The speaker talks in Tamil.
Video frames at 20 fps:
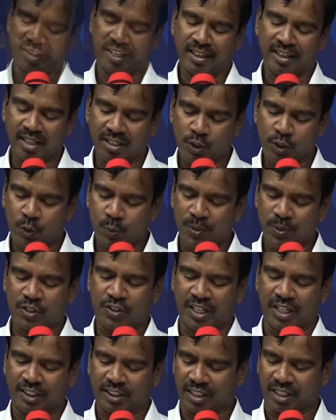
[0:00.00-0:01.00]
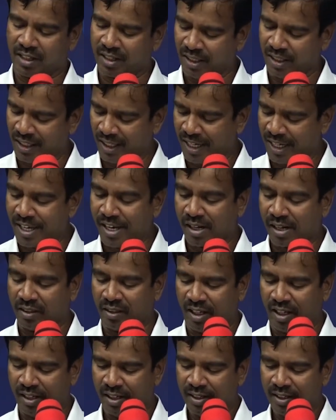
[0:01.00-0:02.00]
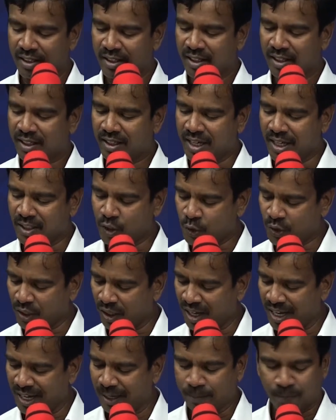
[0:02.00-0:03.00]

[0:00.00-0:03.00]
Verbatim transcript: இந்த சுவிசேஷங்களில் இருந்து நான் சில